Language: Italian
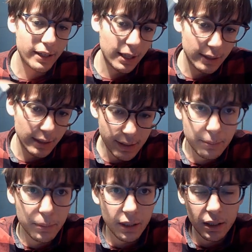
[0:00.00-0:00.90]
altri
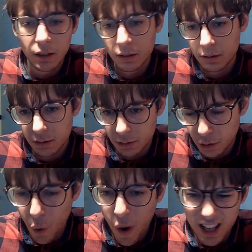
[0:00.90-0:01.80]
libri, ne
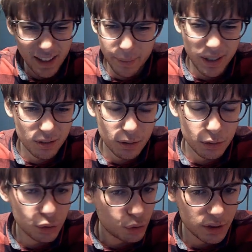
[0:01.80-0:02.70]
ho altri, ma
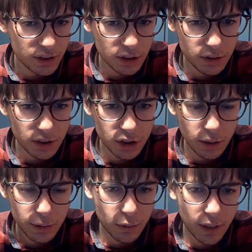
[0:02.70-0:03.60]
non sono
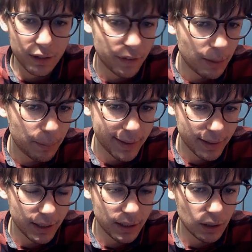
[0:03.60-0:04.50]
sinceramente un grande fan, a
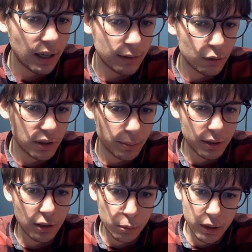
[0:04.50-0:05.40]
parte che hanno sempre
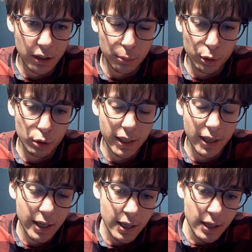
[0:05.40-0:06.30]
delle copertine molto
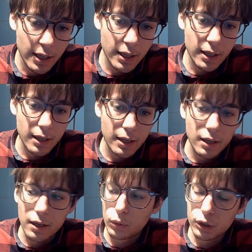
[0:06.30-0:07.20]
belle.
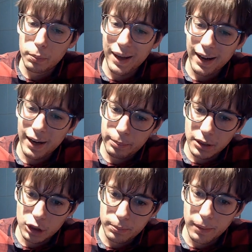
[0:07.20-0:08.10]
Questo parla
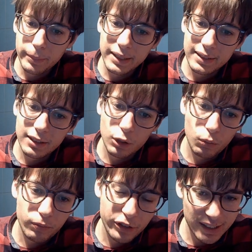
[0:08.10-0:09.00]
principalmente di
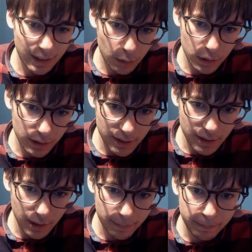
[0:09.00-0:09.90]
fisica
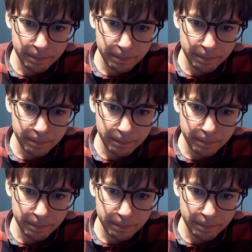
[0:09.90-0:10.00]
quantistica,